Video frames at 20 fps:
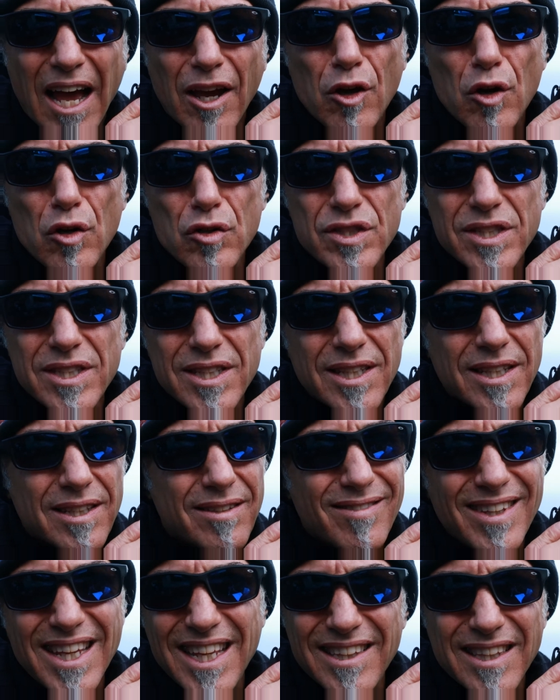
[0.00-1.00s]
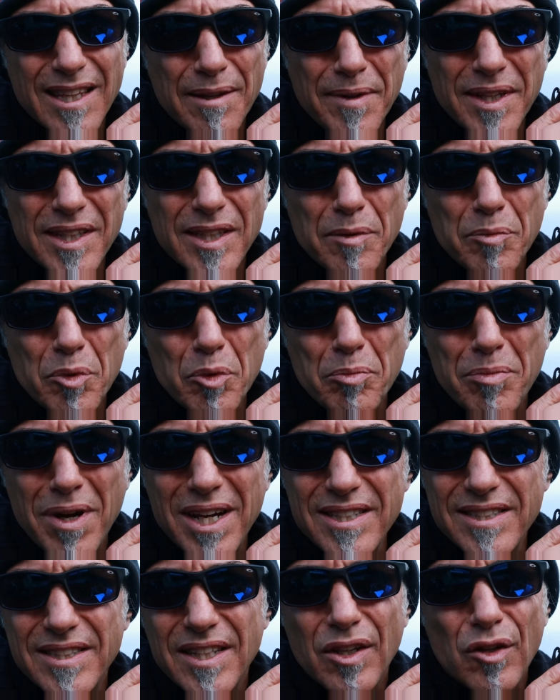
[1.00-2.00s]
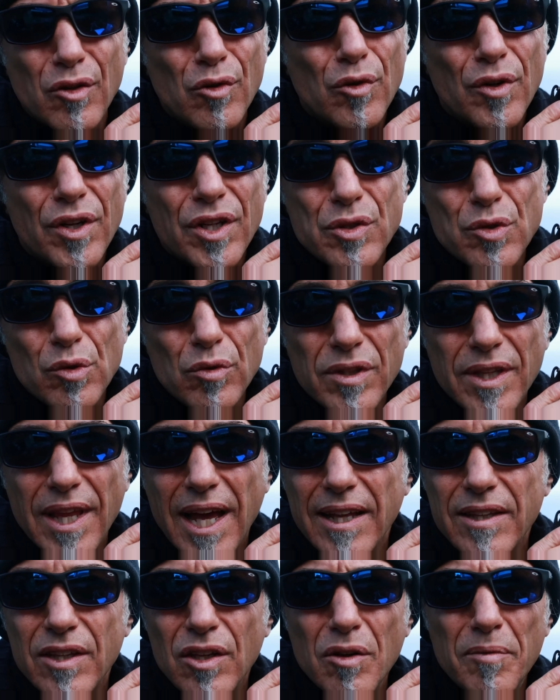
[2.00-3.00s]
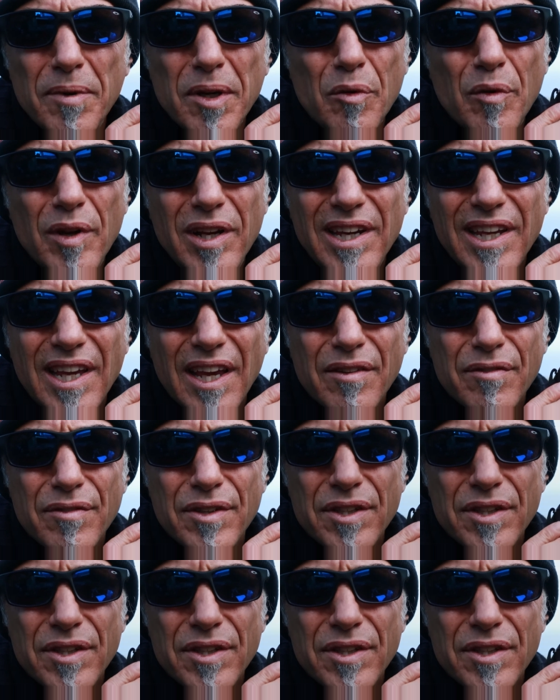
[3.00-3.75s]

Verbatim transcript: a costi nettamente più bassi e con risultati come quelli che hai